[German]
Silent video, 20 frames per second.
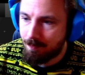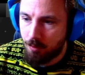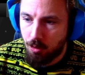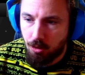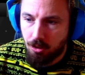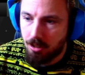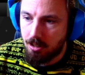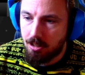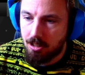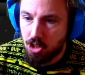
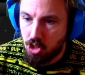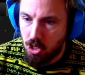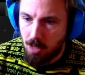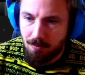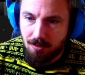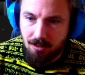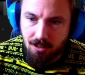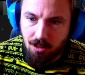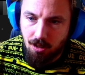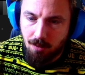oder ihr
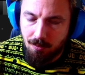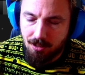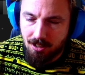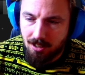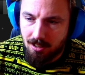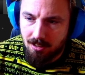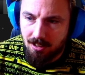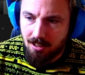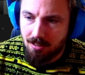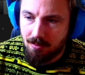schreibt in die
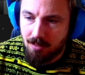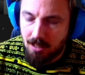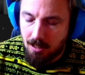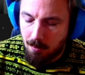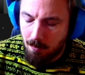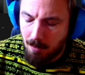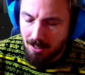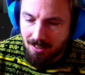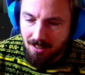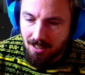Kommentare rein, ihr
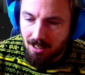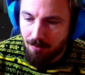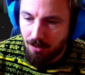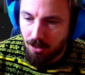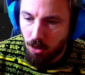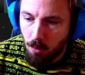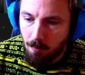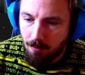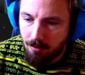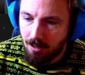macht dann einfach
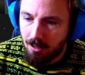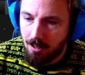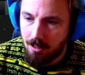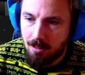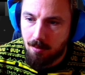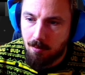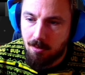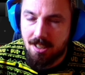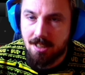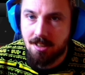eine
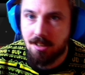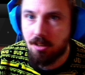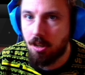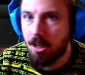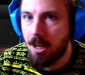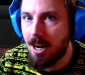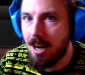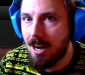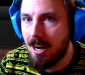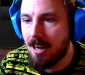Umfrage und setzt ihr
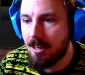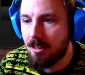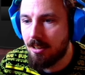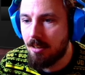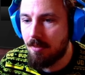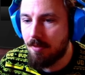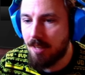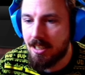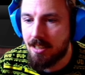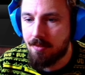euer Haken,
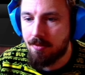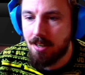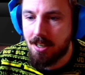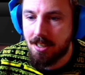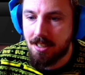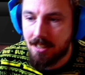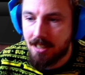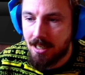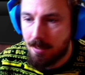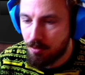welchen Verein
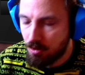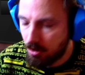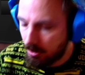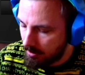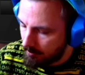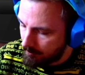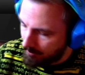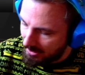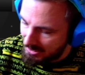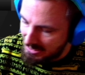ich nehmen sollte,
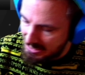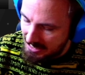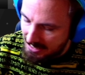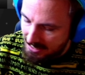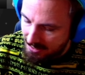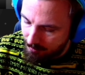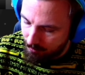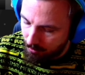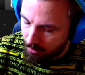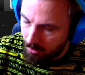dann fange ich die
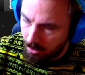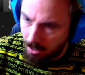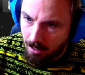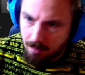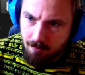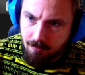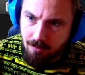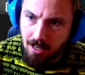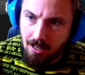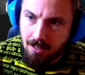nächste Folge
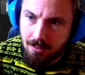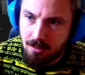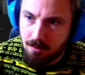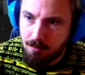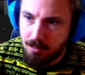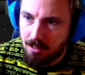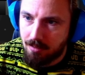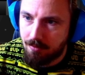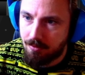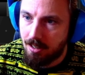an, verhandle
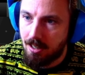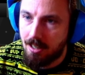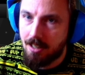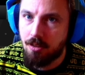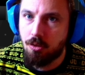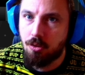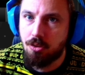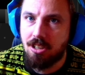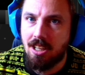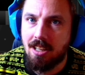mit dem Verein
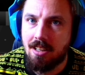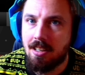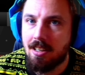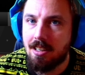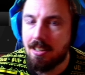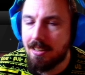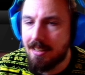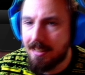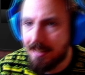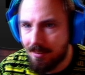und dann
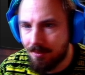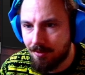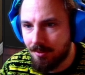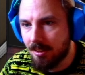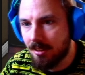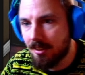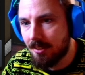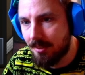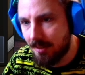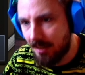gehen
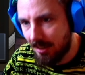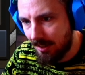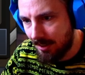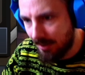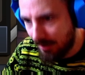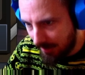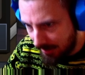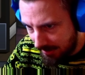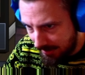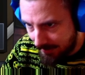wir da
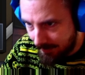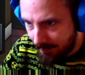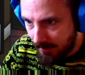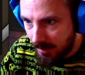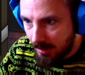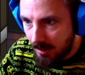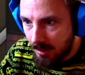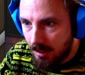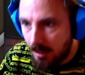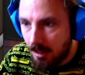rein.
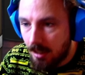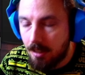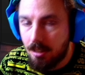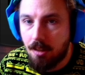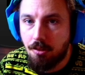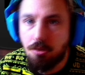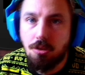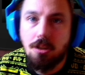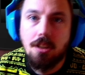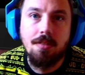
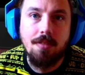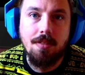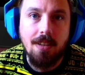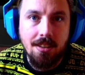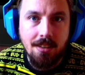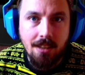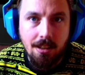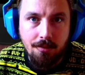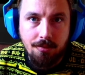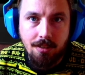Natürlich, wenn
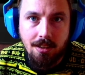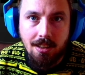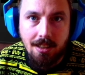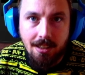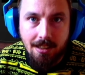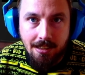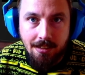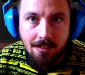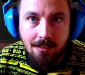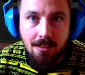der
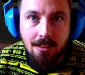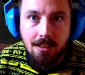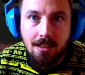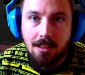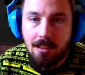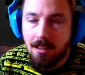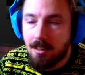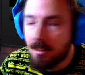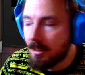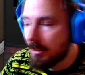Verein
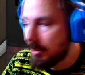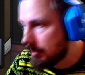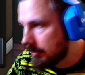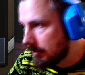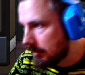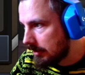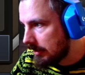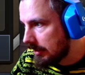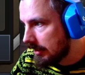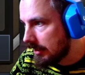
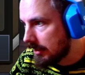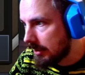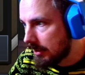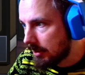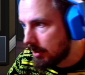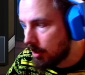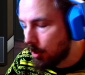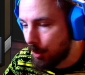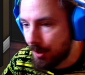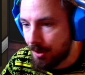die
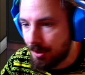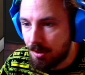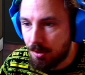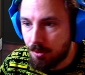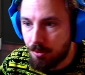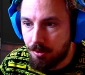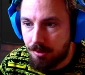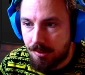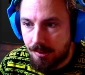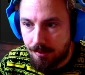
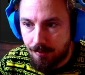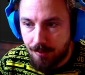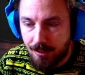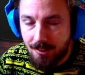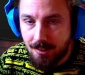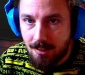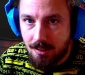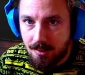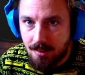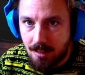Konditionen unseres
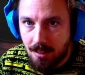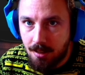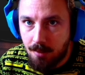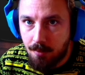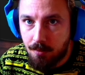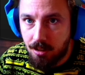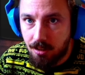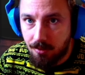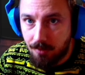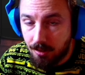Vertrags
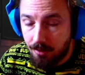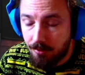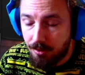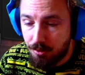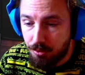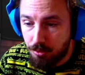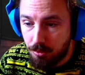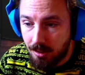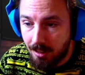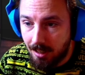annimmt. Ich werde
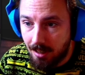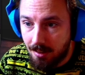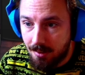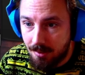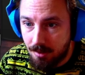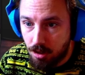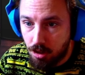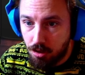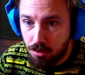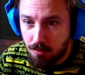versuchen,
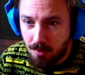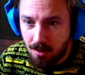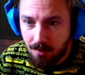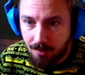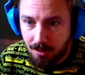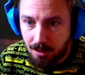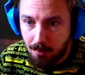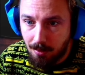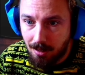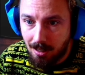realistisches zu machen, wie
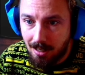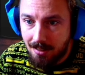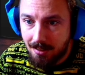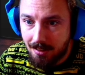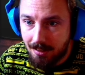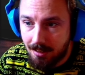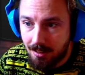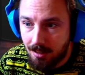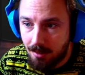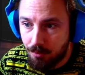hier bei
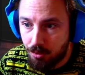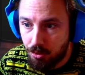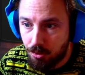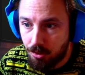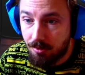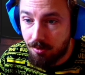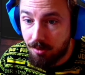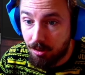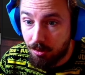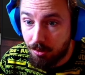Altrich haben, so
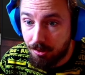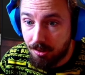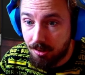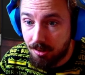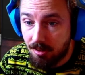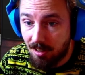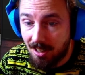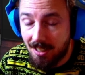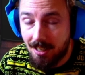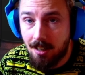wir unsere
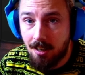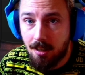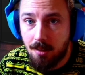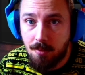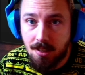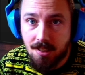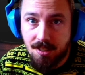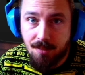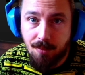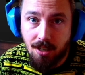zwei Jahre
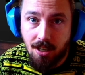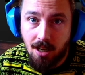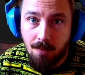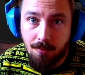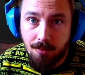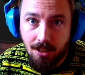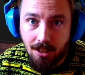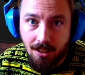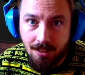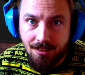maximal haben
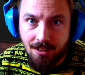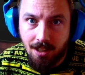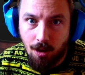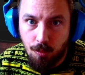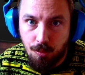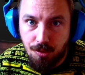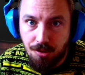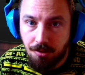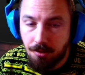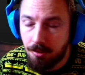mit ein Jahr
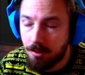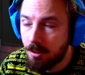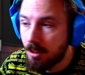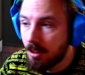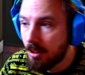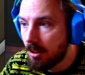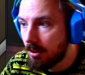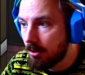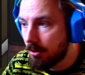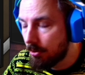Option
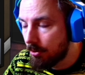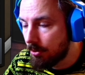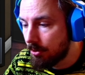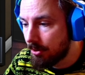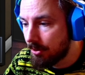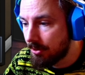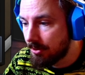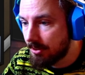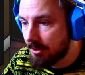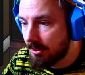
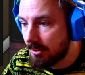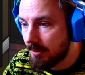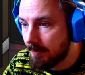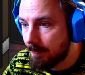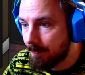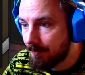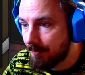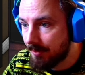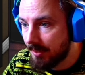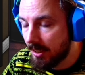und
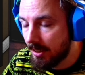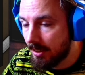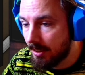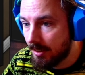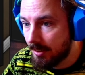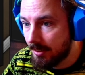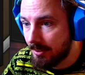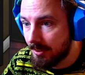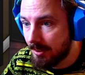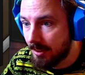
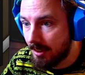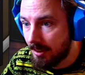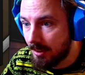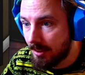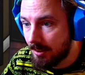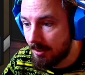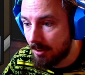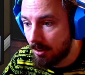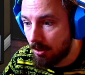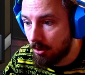dann
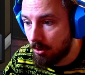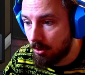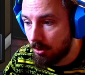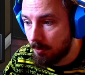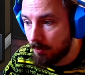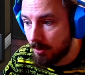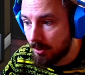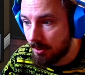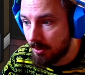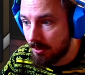halt auch
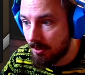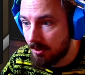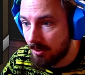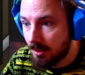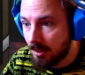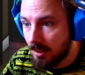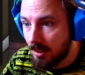mit